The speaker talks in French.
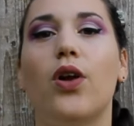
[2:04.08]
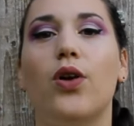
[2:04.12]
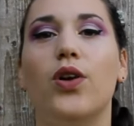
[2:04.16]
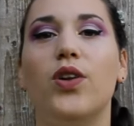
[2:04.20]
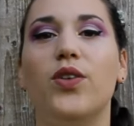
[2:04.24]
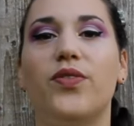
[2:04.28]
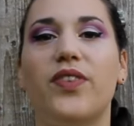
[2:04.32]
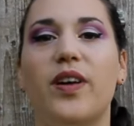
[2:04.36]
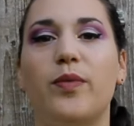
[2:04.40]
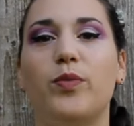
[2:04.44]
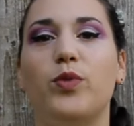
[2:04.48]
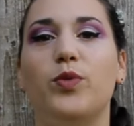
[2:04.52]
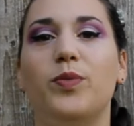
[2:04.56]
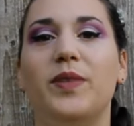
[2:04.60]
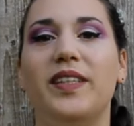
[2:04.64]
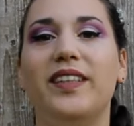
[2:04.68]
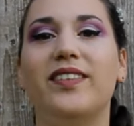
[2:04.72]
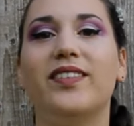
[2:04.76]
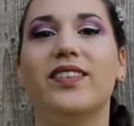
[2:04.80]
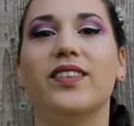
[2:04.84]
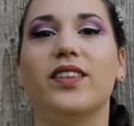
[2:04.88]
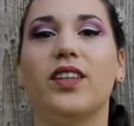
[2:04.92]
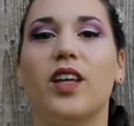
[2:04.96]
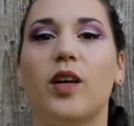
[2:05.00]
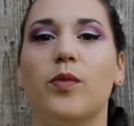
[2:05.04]
le fameux
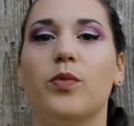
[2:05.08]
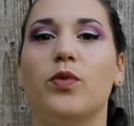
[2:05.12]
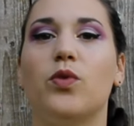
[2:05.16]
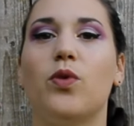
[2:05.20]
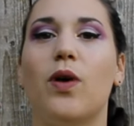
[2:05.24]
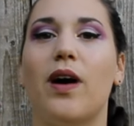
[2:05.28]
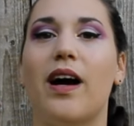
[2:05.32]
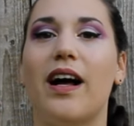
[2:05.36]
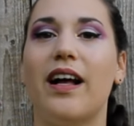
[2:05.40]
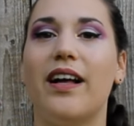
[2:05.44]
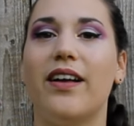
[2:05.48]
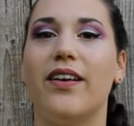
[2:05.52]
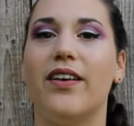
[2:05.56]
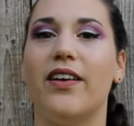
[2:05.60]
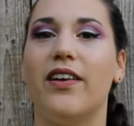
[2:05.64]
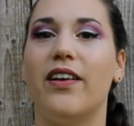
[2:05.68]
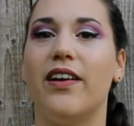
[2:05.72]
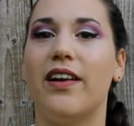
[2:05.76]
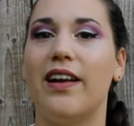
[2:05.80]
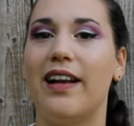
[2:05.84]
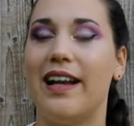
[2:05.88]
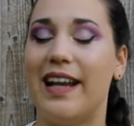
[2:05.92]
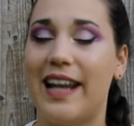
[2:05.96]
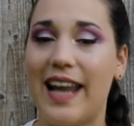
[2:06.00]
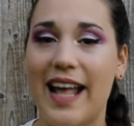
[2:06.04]
mythe comme quoi
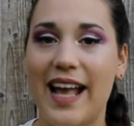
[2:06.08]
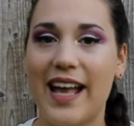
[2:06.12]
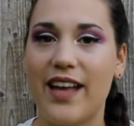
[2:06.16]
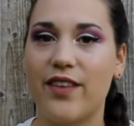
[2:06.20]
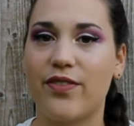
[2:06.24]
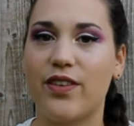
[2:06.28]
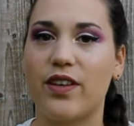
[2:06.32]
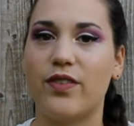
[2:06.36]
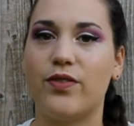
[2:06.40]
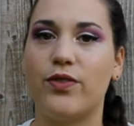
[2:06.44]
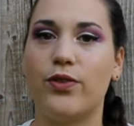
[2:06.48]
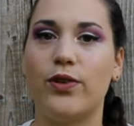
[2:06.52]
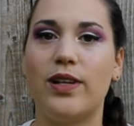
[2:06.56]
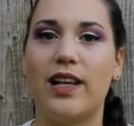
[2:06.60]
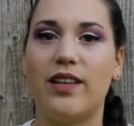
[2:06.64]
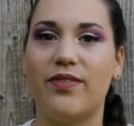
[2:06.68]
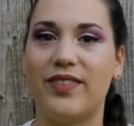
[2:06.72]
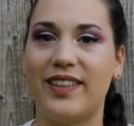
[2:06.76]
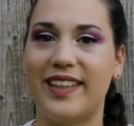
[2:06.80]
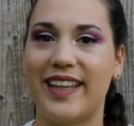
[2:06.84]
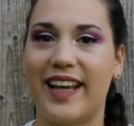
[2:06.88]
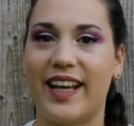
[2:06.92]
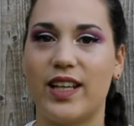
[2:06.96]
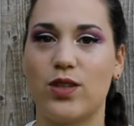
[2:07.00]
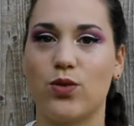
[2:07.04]
euh, la FFE, la
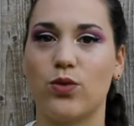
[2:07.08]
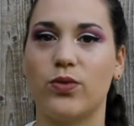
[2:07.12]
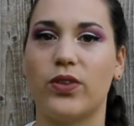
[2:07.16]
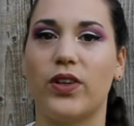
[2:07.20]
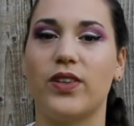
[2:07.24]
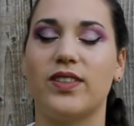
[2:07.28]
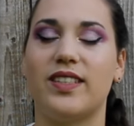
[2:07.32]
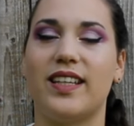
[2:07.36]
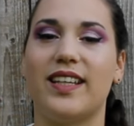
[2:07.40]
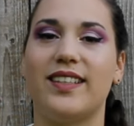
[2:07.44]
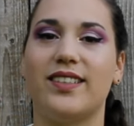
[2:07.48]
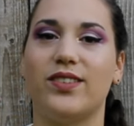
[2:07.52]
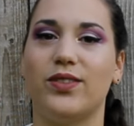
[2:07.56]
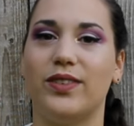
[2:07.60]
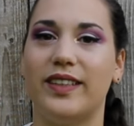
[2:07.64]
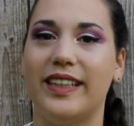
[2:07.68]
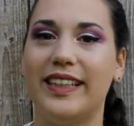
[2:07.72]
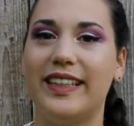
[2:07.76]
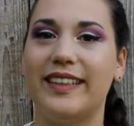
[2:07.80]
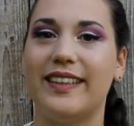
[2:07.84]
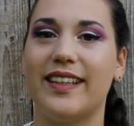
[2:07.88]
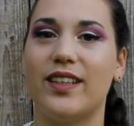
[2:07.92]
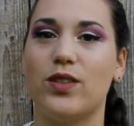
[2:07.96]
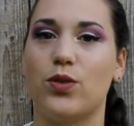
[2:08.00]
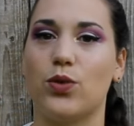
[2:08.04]
Fédération Française
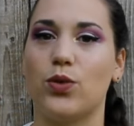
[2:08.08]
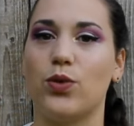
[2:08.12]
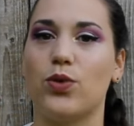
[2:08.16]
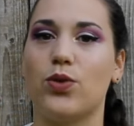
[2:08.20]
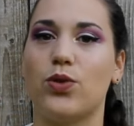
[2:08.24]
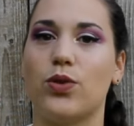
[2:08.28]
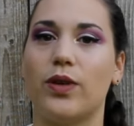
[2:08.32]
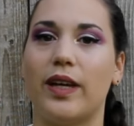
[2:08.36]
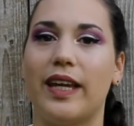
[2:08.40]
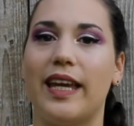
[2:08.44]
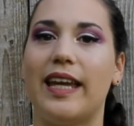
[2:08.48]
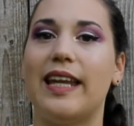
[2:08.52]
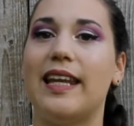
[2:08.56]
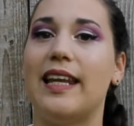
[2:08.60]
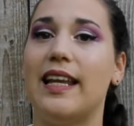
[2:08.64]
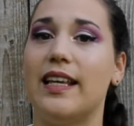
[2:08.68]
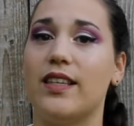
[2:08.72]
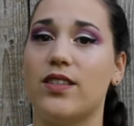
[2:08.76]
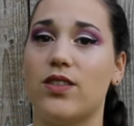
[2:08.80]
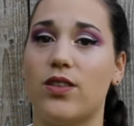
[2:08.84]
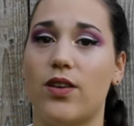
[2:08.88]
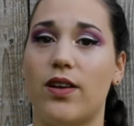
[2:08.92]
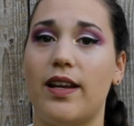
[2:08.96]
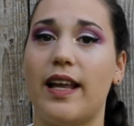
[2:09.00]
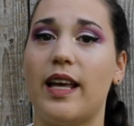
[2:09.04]
d'Équitation, serait la
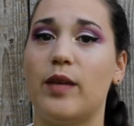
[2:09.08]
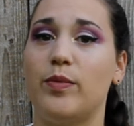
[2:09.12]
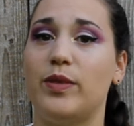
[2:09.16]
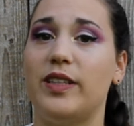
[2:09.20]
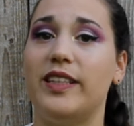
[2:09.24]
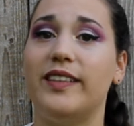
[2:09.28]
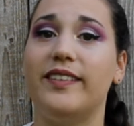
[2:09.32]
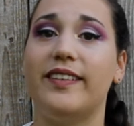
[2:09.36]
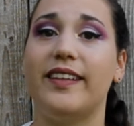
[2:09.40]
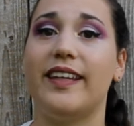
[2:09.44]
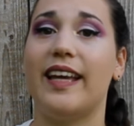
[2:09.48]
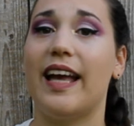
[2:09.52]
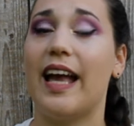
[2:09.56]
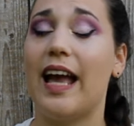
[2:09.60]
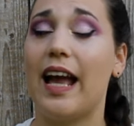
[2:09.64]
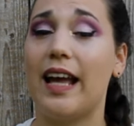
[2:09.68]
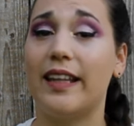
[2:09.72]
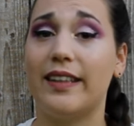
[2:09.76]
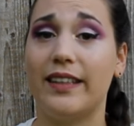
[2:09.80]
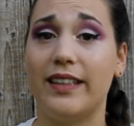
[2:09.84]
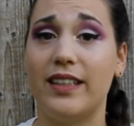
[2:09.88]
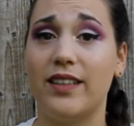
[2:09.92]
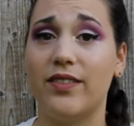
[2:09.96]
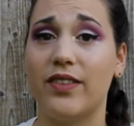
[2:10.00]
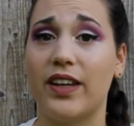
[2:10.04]
seule habilitée à
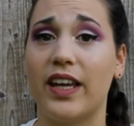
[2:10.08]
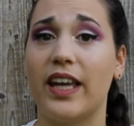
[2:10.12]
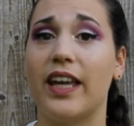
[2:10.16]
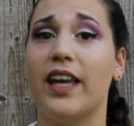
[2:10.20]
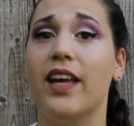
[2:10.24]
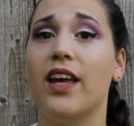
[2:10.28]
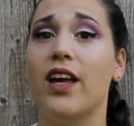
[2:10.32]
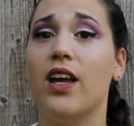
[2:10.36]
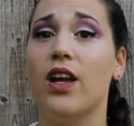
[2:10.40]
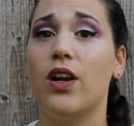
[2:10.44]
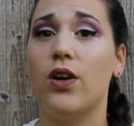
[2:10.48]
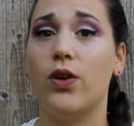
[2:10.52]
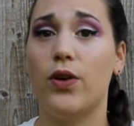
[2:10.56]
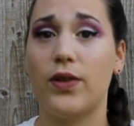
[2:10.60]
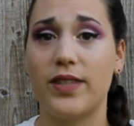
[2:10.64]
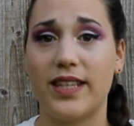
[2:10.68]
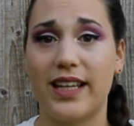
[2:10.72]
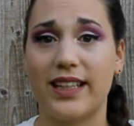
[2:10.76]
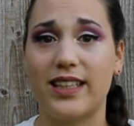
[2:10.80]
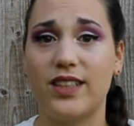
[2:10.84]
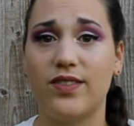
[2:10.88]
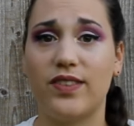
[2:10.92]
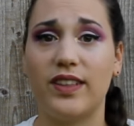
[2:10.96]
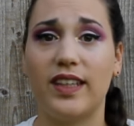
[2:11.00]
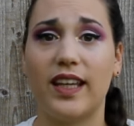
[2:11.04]
délivrer le
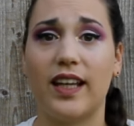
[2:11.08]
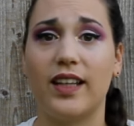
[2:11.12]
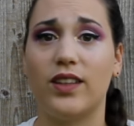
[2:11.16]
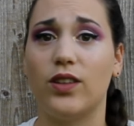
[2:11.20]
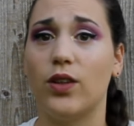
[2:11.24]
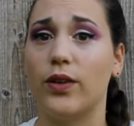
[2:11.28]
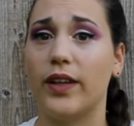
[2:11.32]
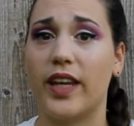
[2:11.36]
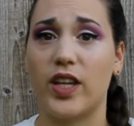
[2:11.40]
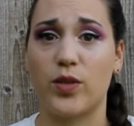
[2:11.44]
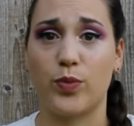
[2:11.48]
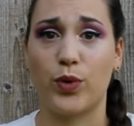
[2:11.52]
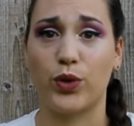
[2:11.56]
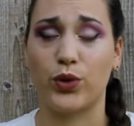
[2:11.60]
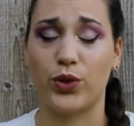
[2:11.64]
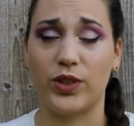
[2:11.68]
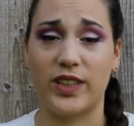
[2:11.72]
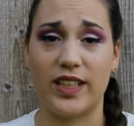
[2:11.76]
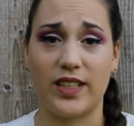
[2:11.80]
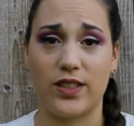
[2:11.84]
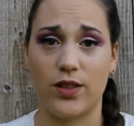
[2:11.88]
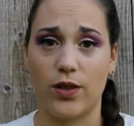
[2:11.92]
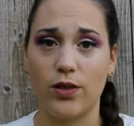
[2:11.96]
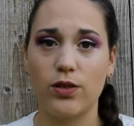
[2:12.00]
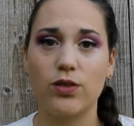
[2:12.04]
certificat d'engagement de
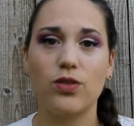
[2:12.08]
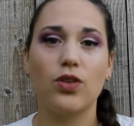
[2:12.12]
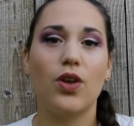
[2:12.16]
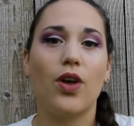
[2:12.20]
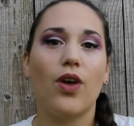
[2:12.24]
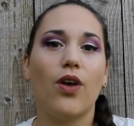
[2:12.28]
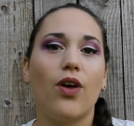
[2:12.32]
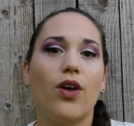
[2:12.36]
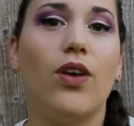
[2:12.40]
connaissance.